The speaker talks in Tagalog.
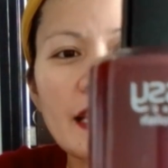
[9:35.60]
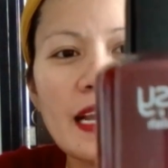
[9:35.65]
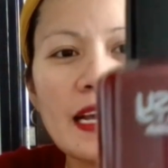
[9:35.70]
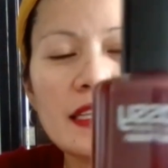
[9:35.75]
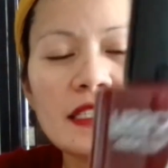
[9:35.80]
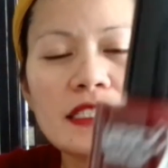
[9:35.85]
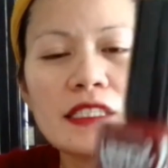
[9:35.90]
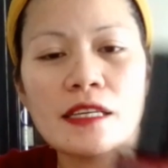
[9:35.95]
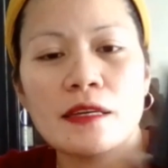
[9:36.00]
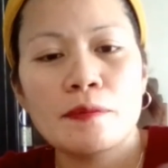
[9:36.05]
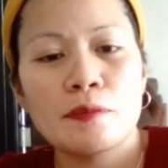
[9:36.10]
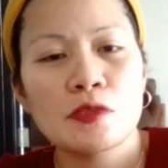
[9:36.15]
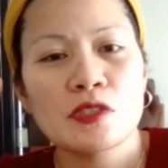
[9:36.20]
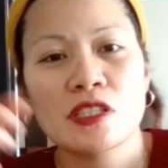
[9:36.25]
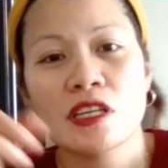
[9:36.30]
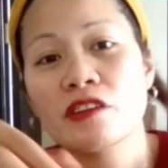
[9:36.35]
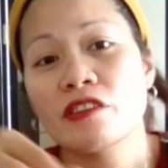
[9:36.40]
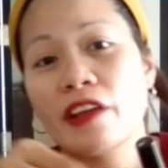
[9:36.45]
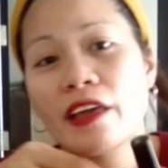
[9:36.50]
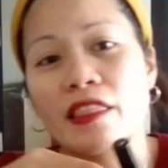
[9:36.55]
Yase
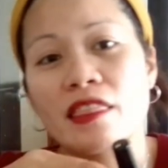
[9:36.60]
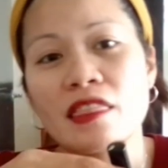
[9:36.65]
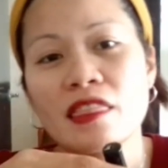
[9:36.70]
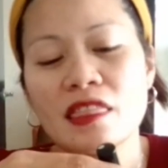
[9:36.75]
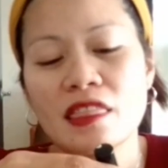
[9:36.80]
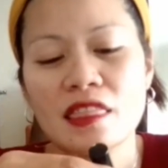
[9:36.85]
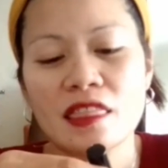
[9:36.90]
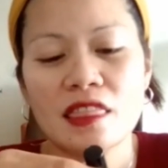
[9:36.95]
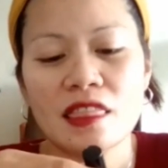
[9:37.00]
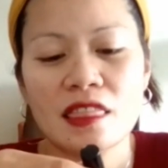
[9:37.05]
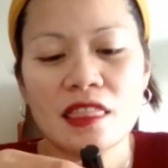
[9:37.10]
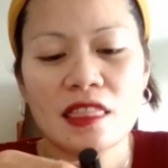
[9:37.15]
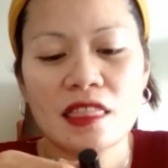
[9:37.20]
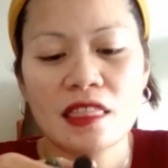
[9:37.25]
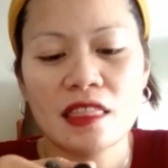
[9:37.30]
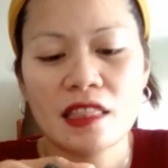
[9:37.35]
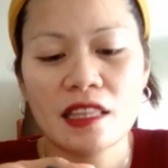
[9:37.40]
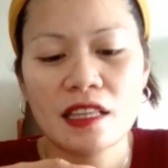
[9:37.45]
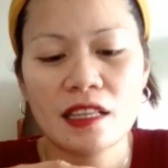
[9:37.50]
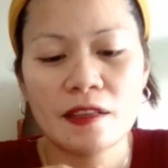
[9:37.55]
Pussy Red.
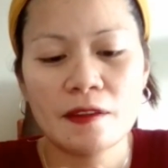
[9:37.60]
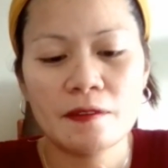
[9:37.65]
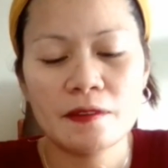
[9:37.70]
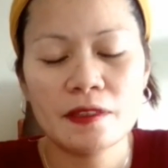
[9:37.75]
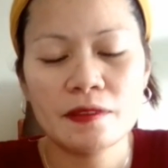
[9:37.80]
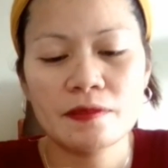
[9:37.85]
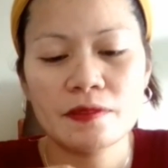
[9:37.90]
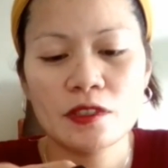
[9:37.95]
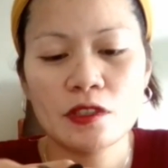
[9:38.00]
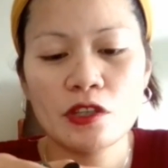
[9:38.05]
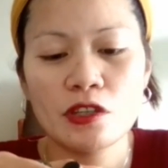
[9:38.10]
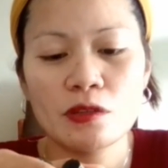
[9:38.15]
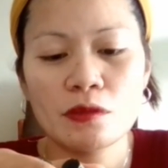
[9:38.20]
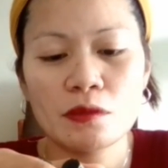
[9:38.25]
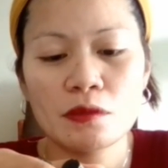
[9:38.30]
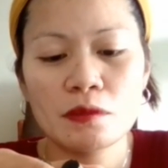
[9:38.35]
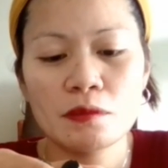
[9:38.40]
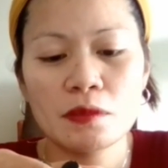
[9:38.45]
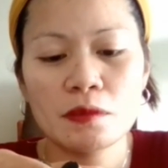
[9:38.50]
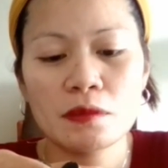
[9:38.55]
Ito
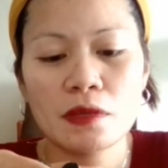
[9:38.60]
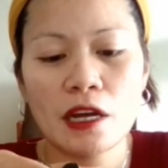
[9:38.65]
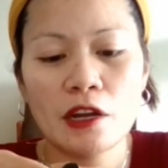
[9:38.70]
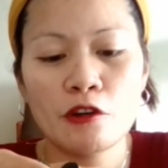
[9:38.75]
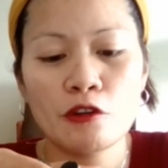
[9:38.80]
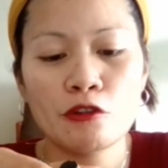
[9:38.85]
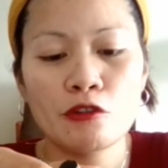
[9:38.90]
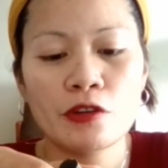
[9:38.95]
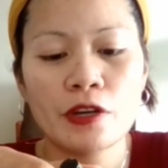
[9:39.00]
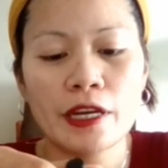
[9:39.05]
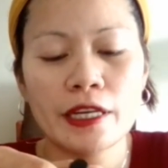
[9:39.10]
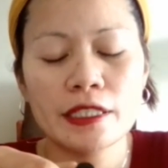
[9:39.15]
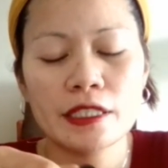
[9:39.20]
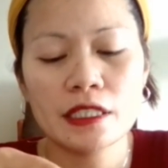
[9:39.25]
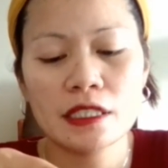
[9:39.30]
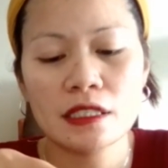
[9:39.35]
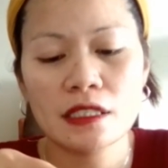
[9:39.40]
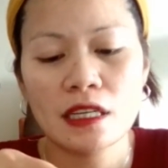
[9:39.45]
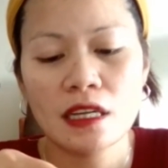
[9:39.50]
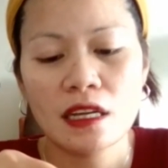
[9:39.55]
yung, ano ko
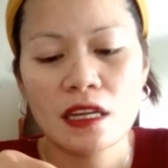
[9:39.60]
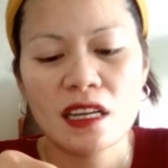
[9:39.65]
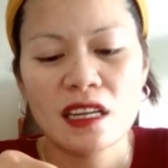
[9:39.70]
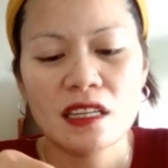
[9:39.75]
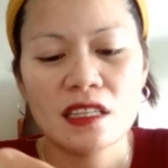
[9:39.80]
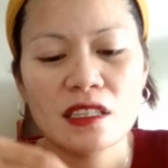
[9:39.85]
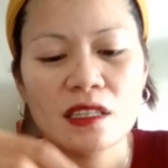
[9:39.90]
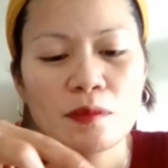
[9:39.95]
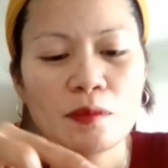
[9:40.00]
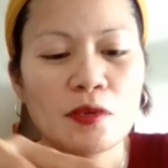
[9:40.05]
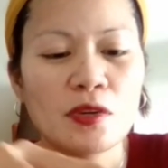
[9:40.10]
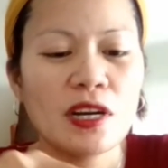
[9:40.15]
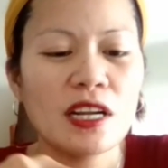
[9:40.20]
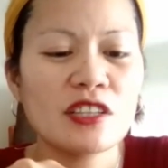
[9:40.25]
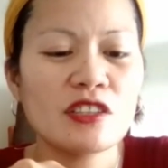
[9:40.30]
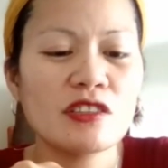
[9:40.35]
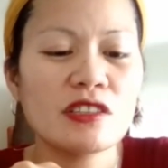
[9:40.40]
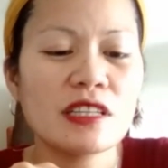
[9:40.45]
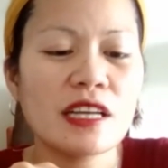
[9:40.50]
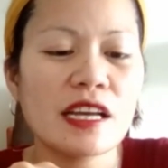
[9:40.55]
guys,
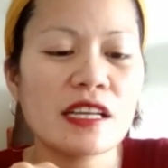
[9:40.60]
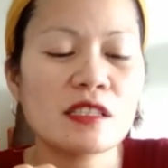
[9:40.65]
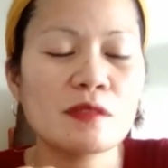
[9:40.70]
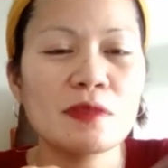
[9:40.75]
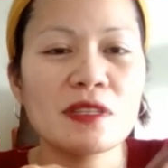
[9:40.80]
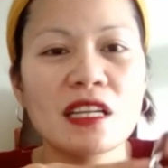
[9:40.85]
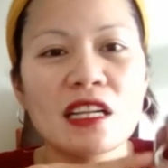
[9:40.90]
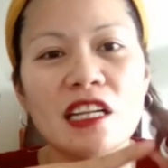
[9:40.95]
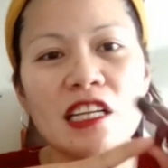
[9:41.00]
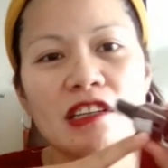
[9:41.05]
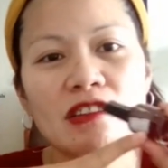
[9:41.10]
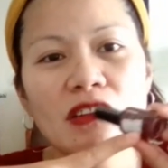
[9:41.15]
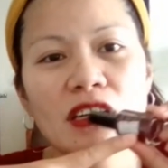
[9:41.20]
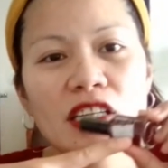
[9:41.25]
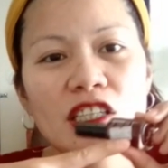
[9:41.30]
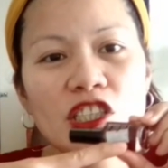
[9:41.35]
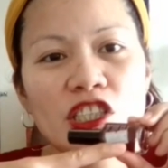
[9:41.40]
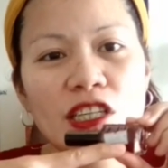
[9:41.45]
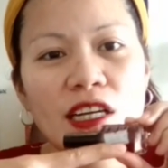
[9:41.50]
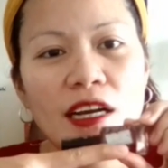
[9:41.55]
murang to guys, binili
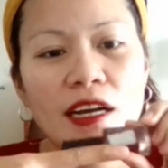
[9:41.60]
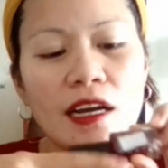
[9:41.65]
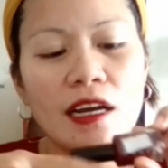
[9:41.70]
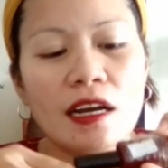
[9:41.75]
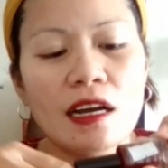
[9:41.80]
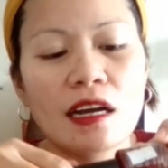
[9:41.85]
ko lang siya